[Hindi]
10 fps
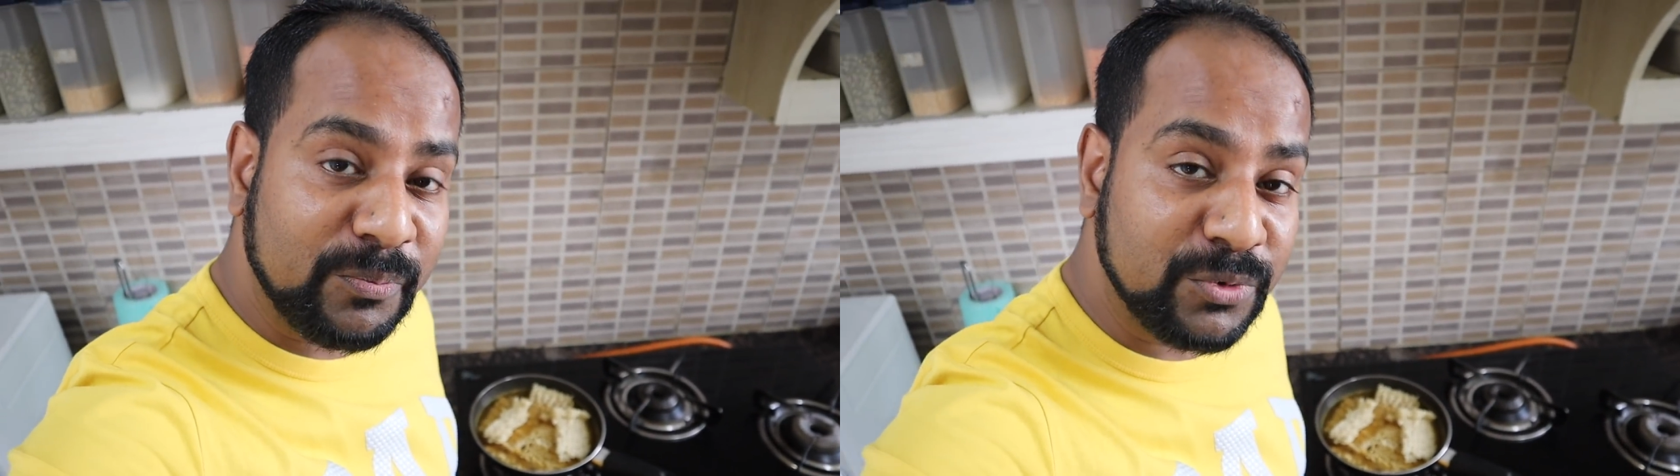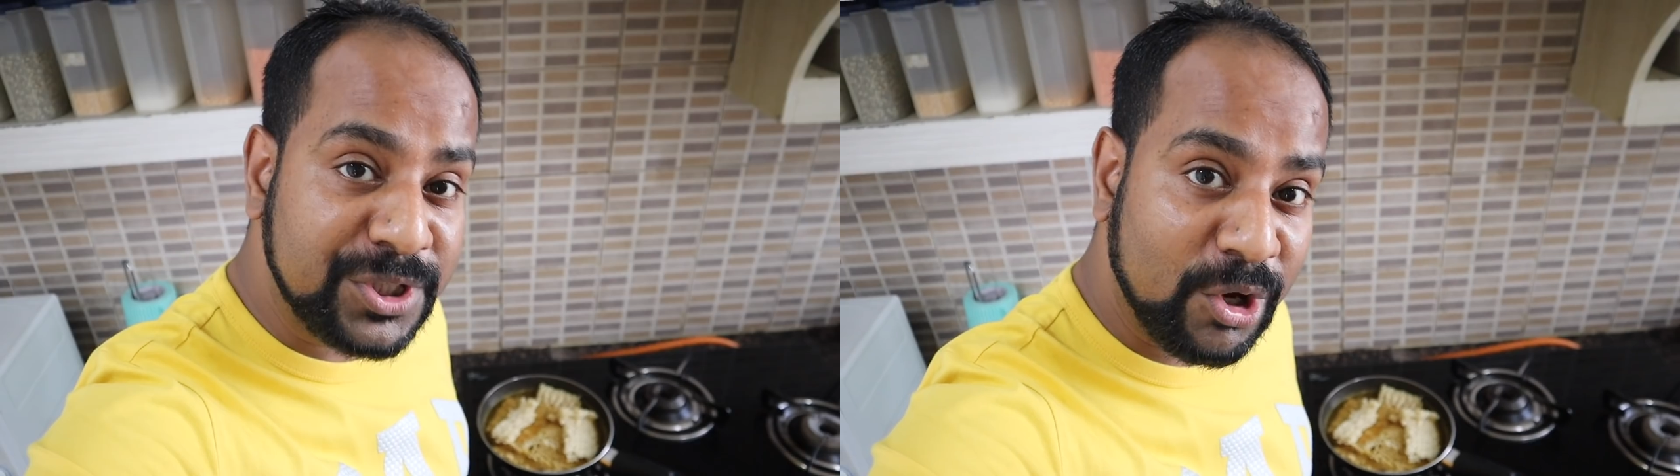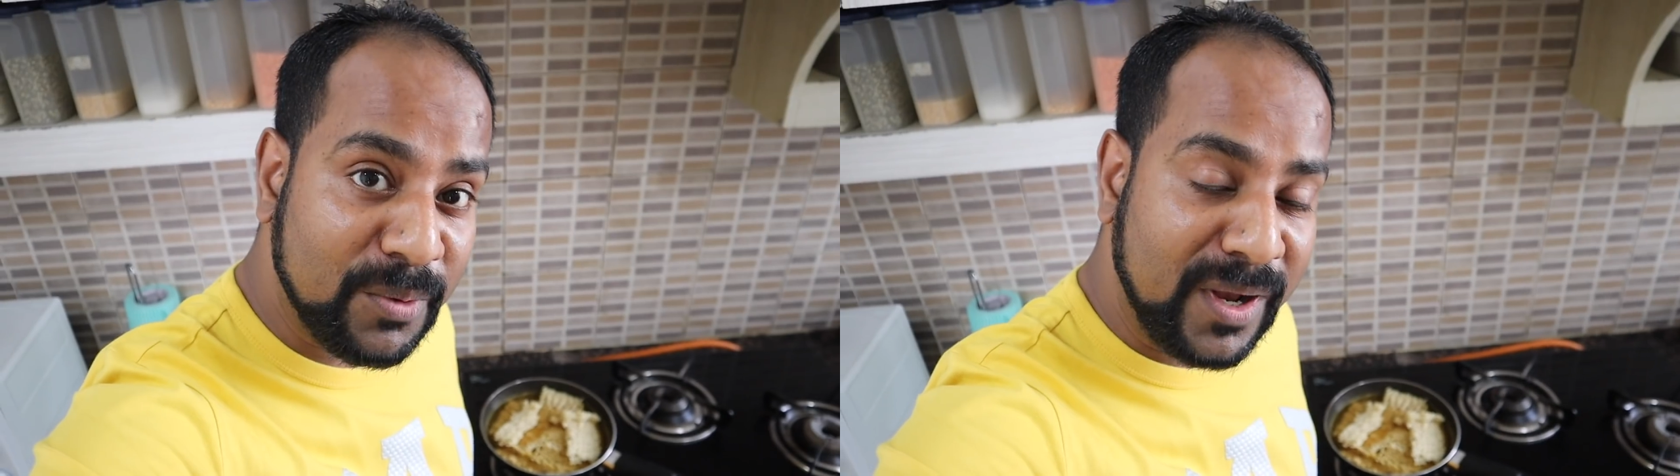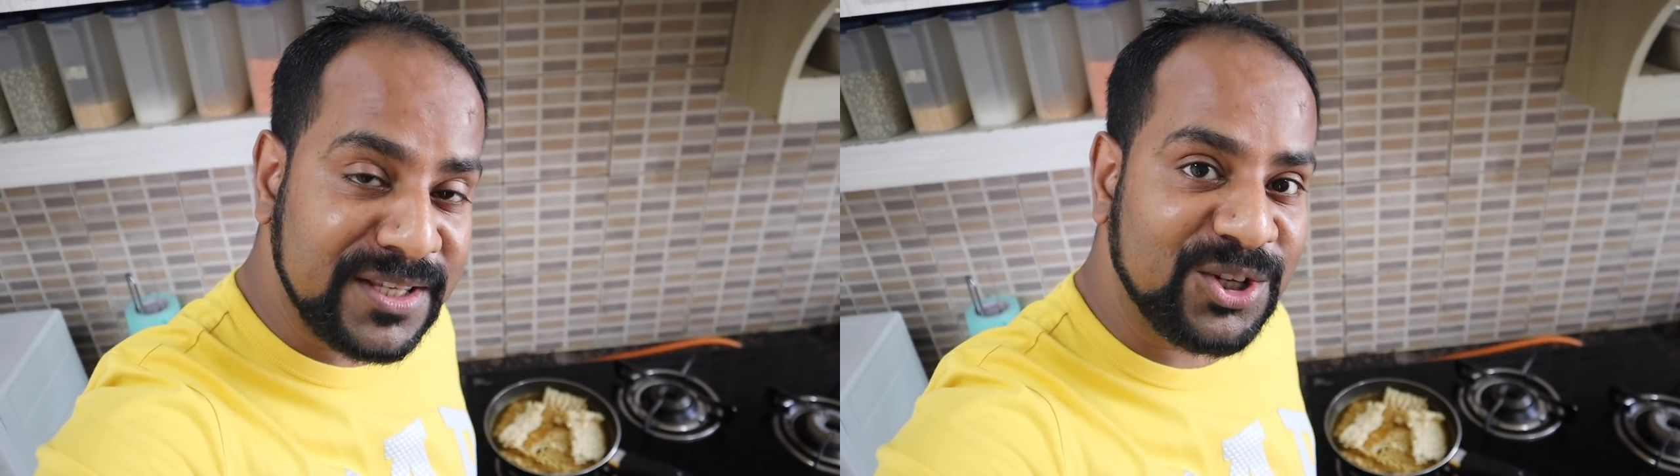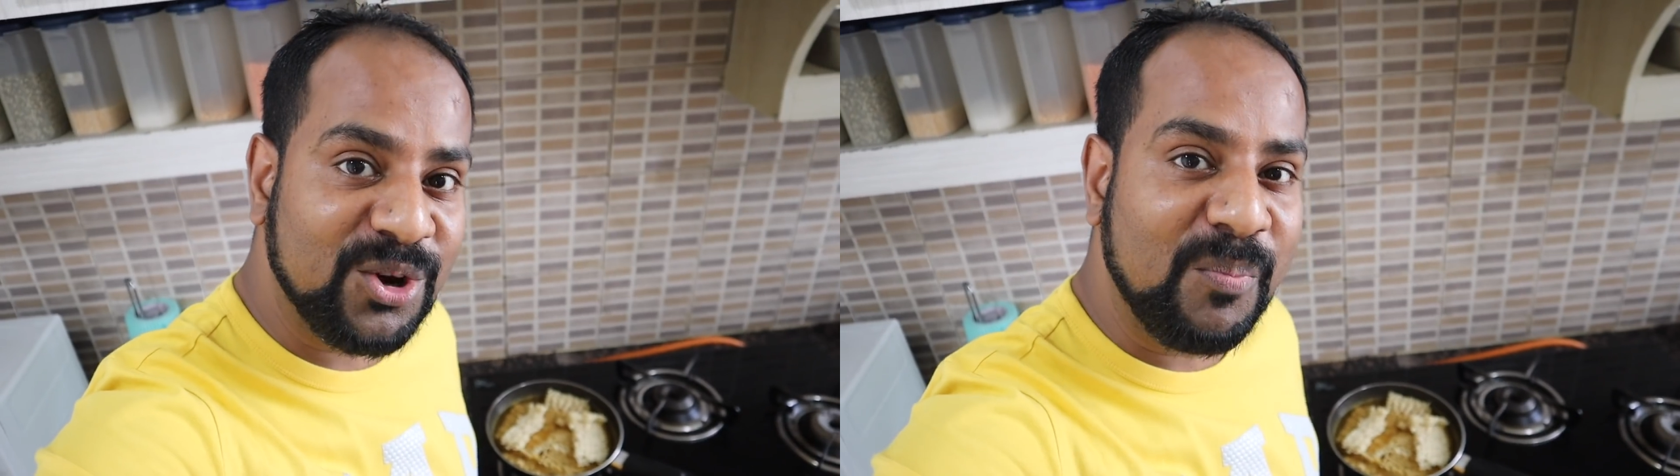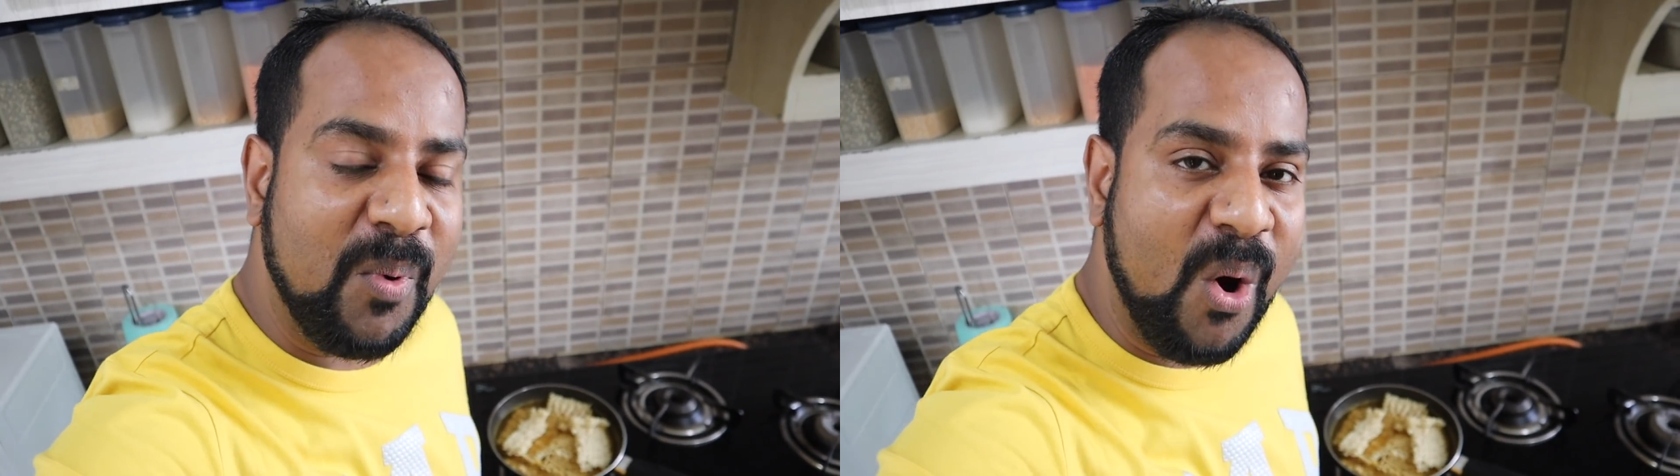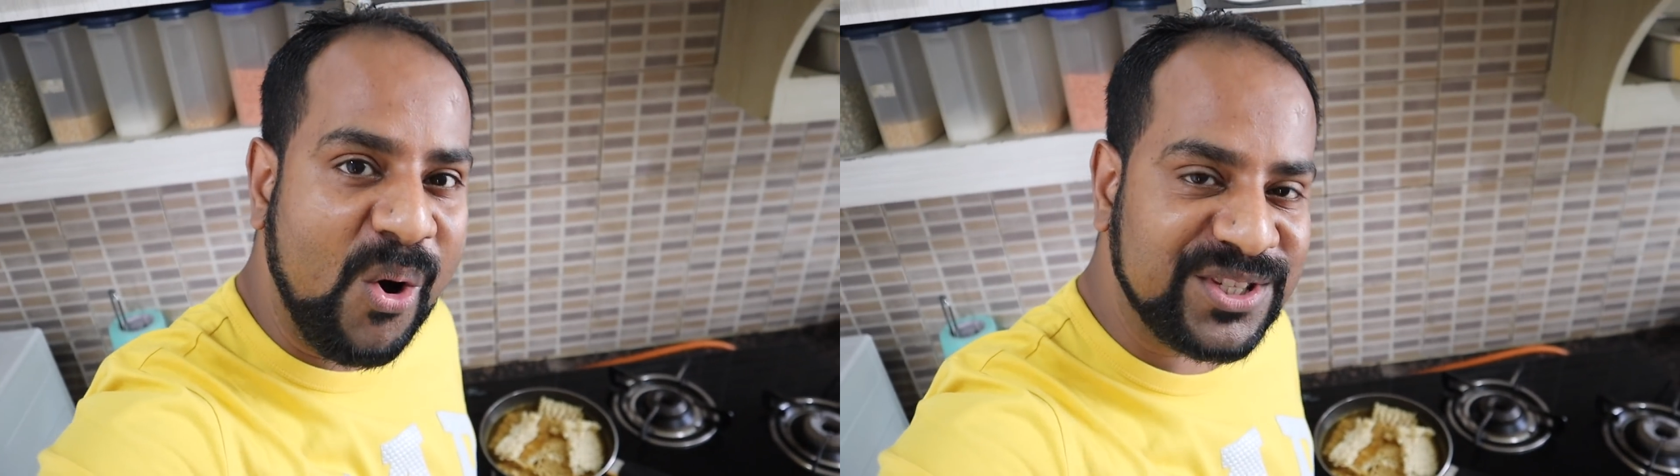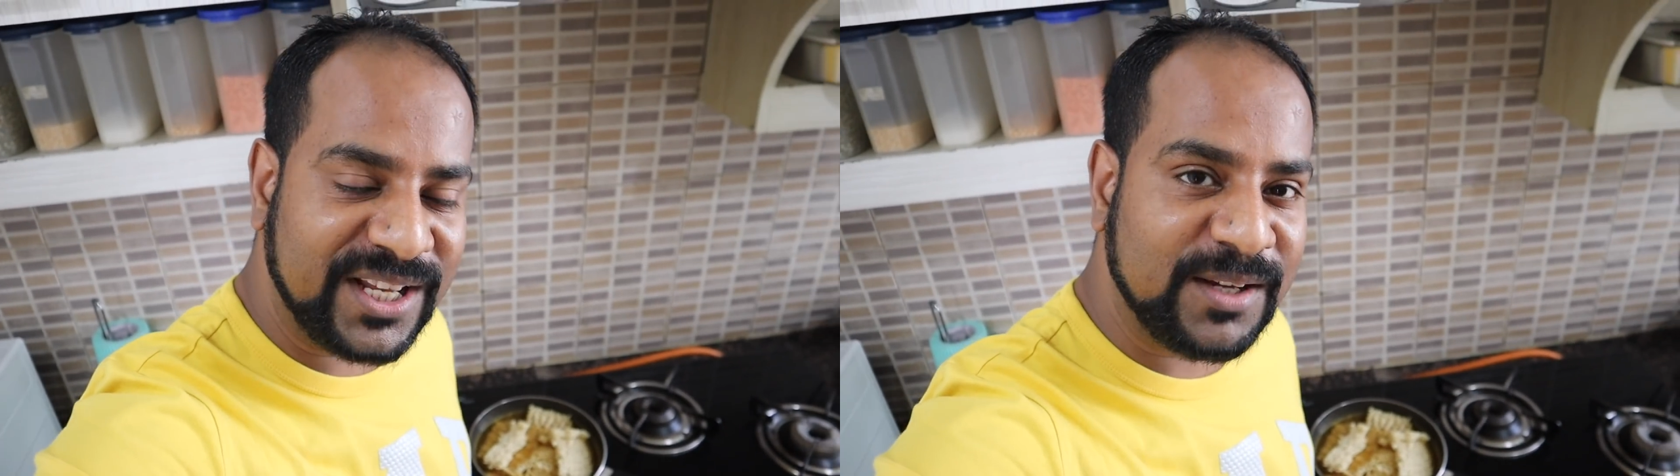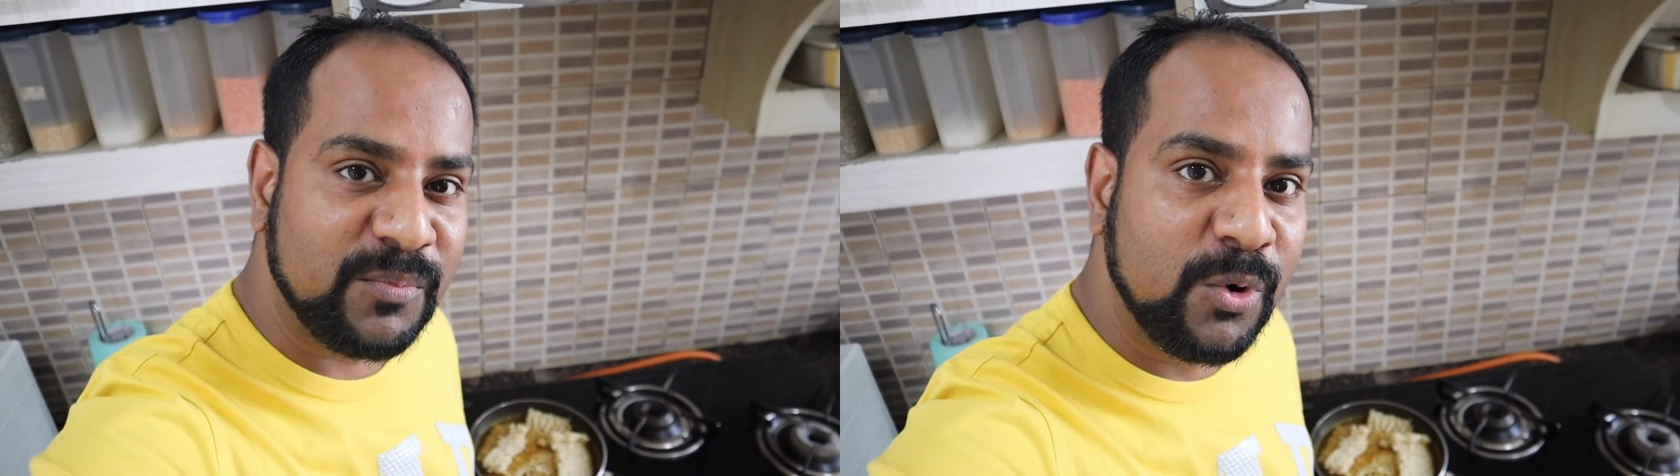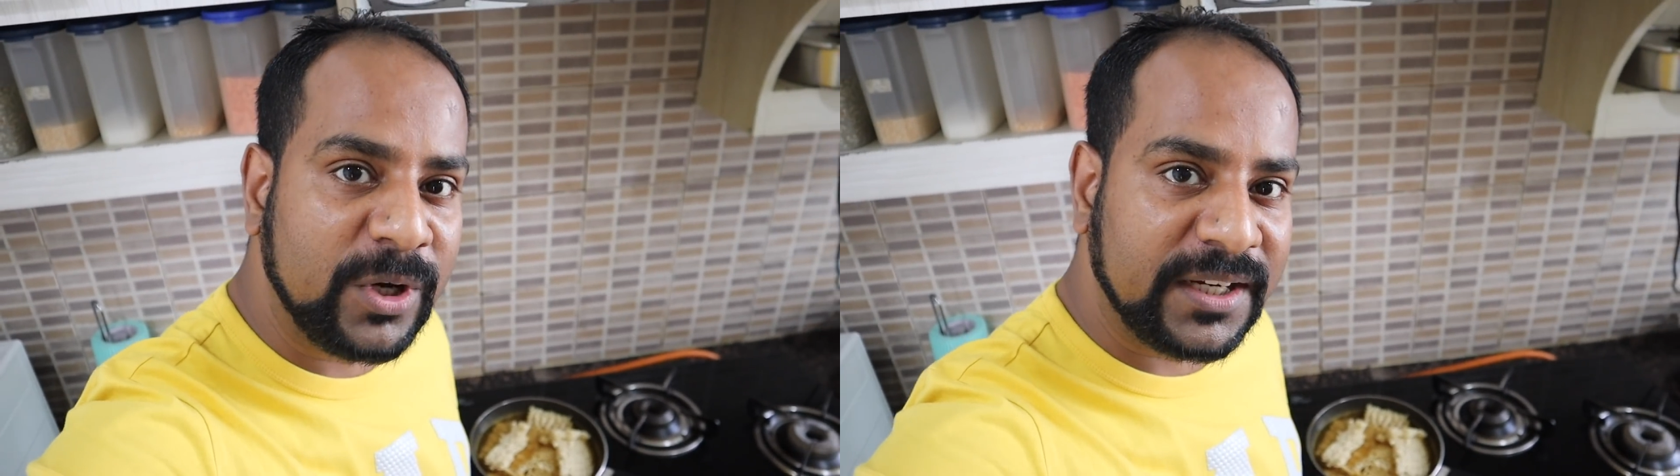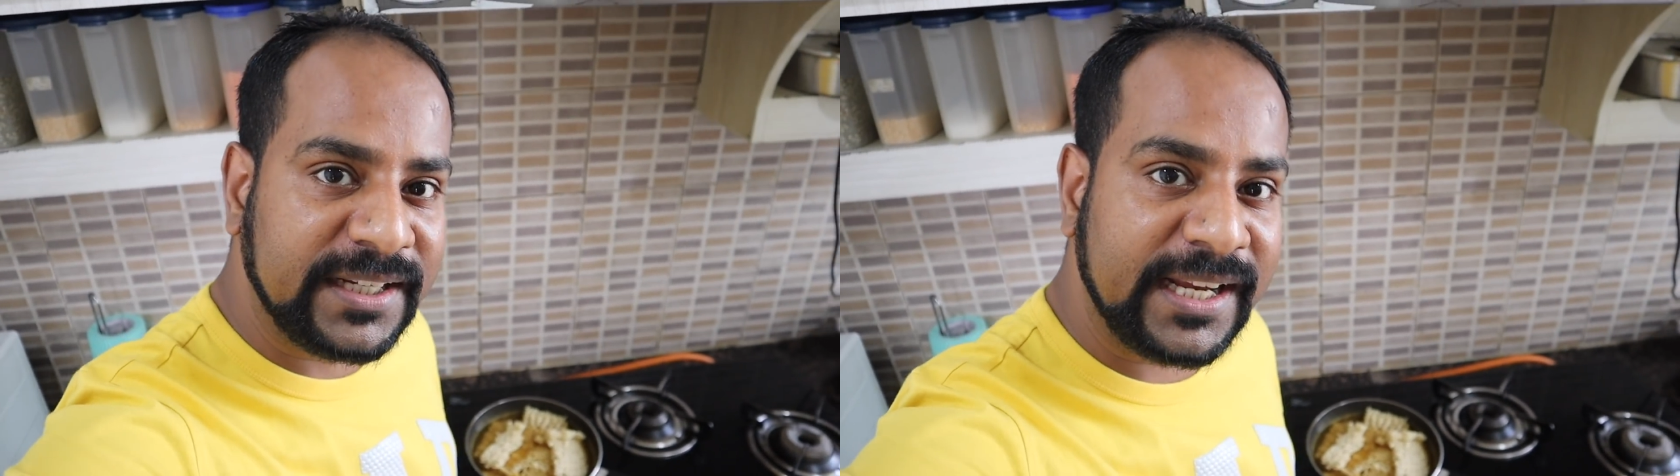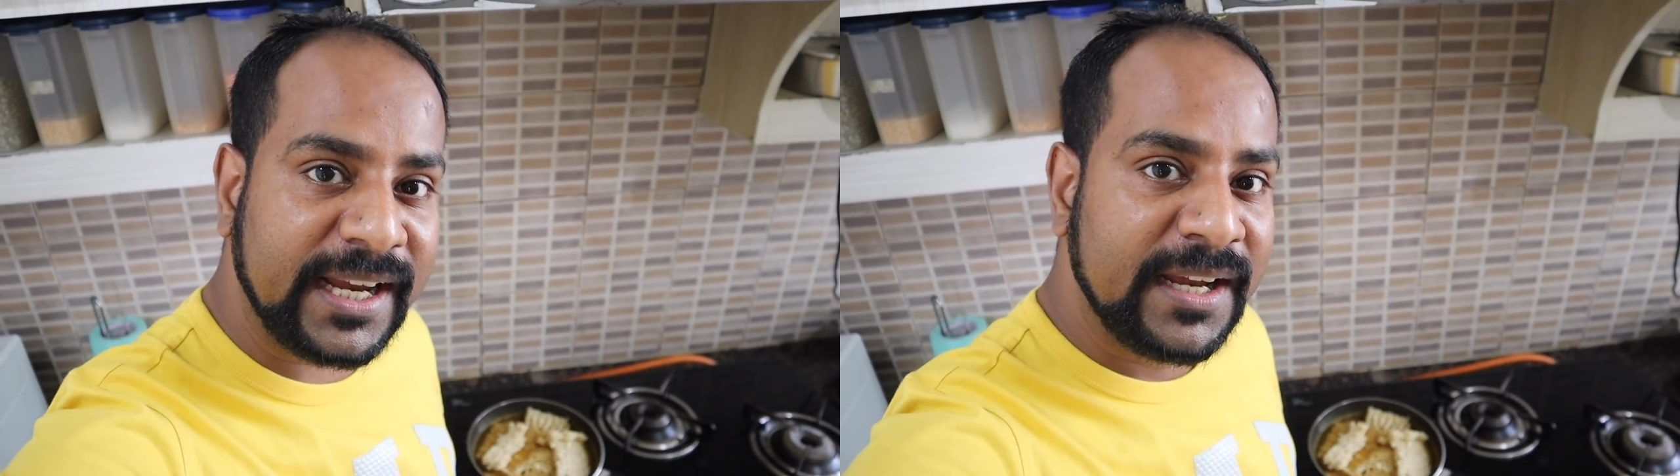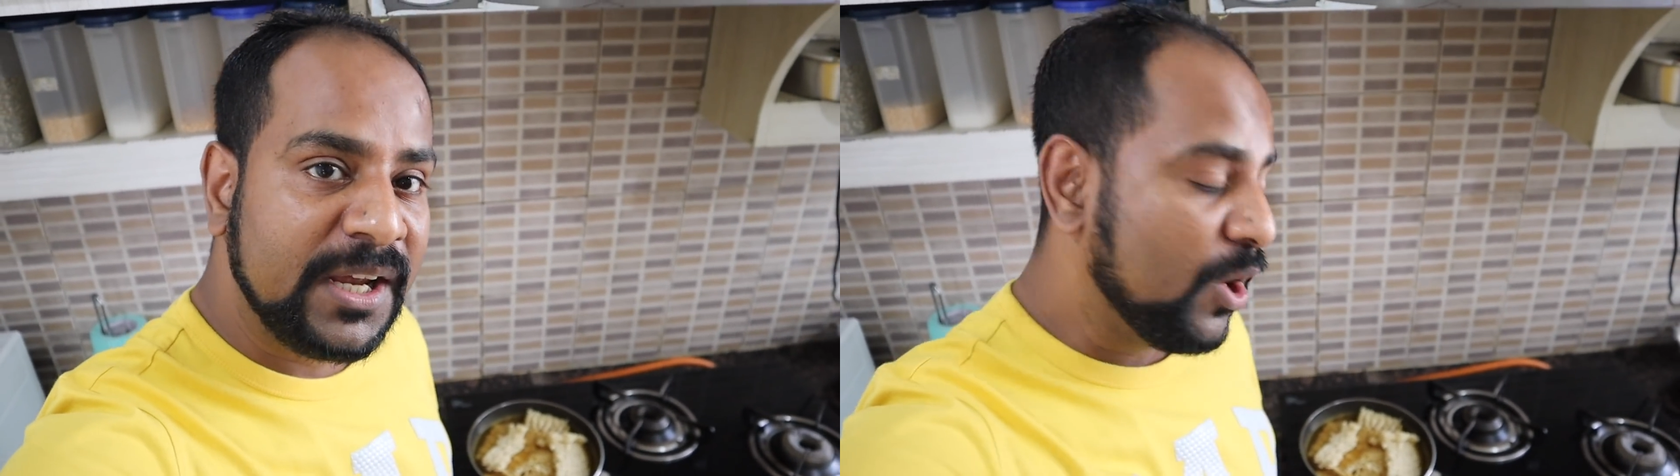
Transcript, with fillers: मुझे और मानसी को बहुत ज़्यादा भूख लगी है